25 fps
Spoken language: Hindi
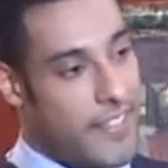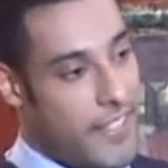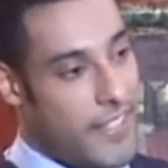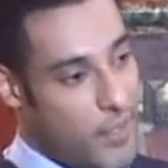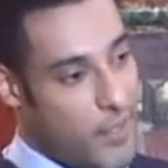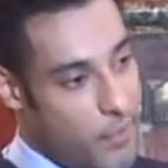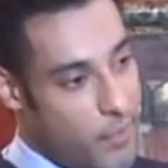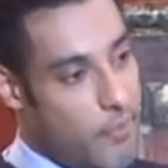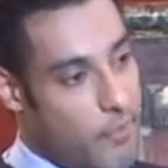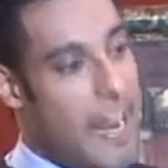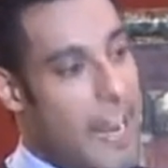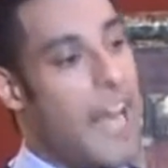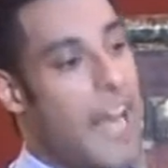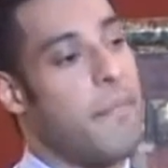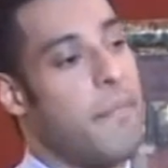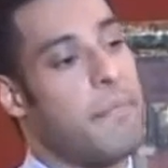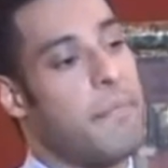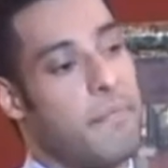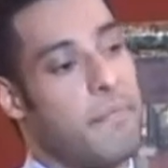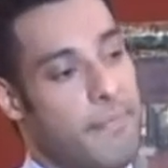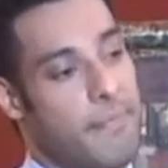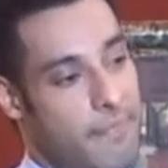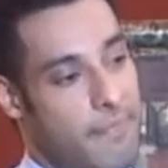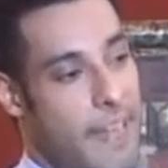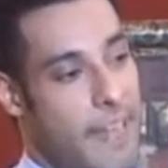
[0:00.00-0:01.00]
इज़ नो ब्लैंक
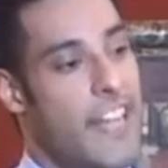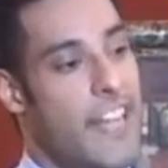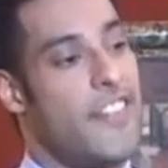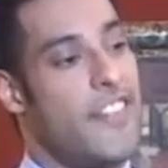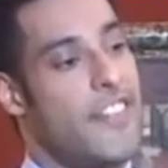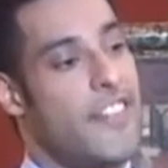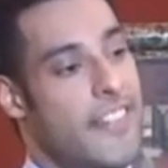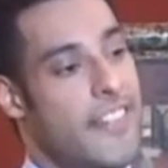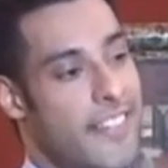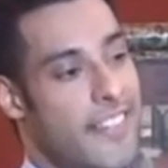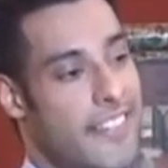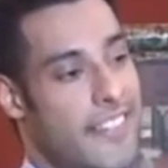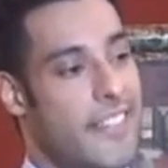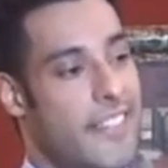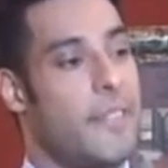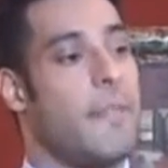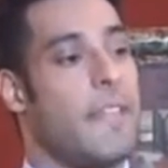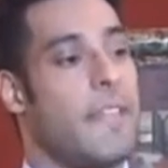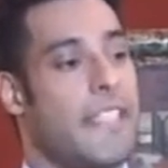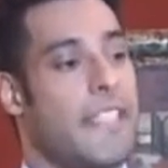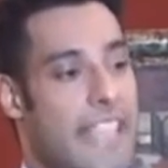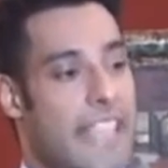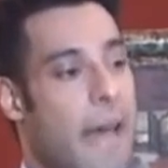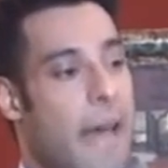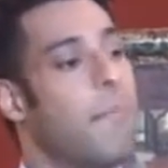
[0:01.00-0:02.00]
पेज जिस
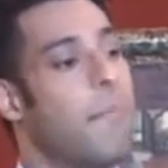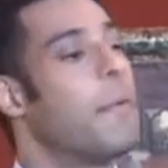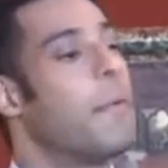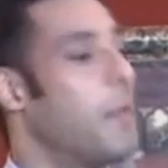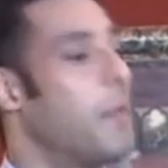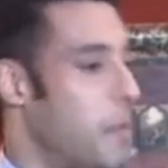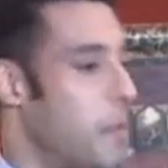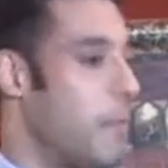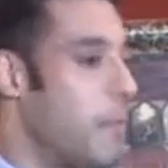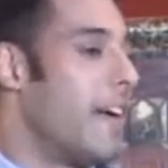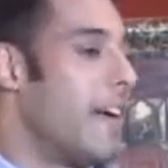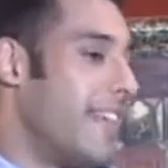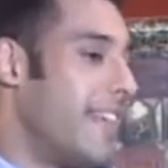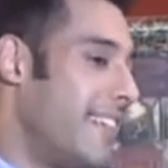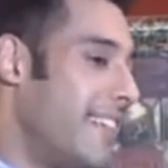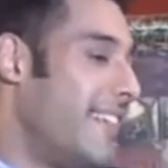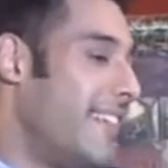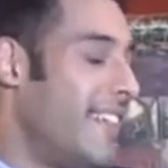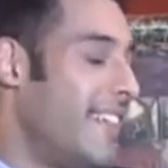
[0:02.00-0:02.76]
पर स्टैंपिंग हुआ है